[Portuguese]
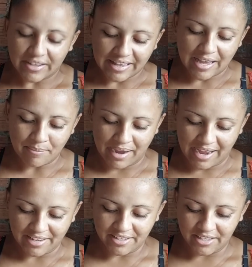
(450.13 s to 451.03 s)
Falava, mas
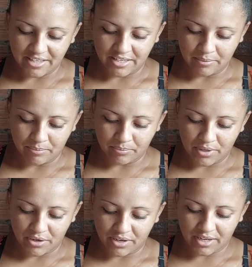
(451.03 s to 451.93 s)
aí
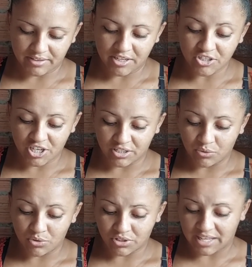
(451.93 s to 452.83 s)
é, tem
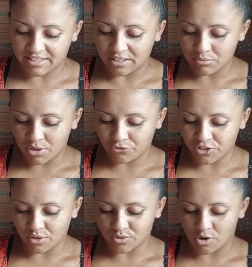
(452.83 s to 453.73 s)
até no meu vídeo
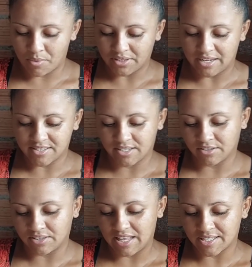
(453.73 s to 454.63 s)
tem uns comentários dizendo
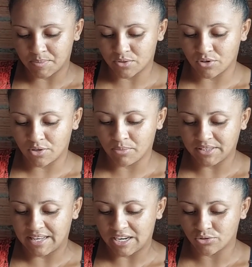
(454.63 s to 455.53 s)
das pessoas que
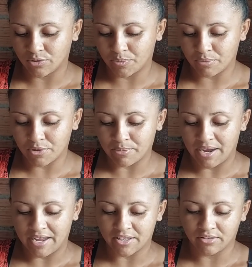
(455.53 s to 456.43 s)
mandaram ajuda pra mim, mas
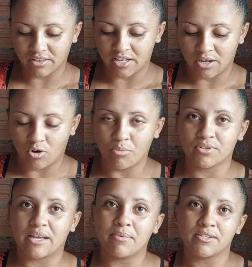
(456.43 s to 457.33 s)
aí não tem nem como eu
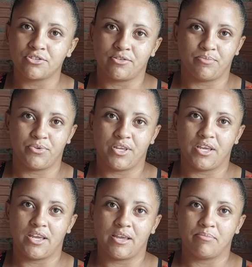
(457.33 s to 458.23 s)
saber esse chip,
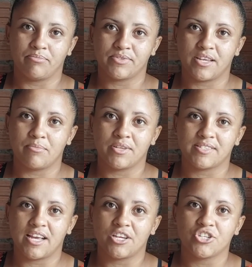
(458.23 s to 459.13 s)
porque ah. sem
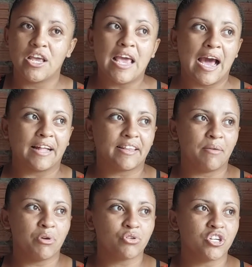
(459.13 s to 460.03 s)
mensagem. Até
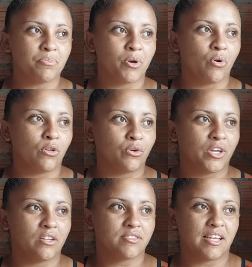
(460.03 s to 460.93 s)
meu chip eu
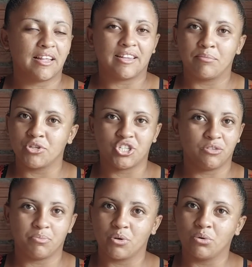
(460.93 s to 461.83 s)
coloquei no celular da minha tia, não
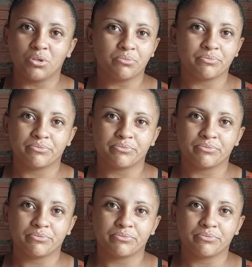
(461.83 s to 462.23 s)
pegou não.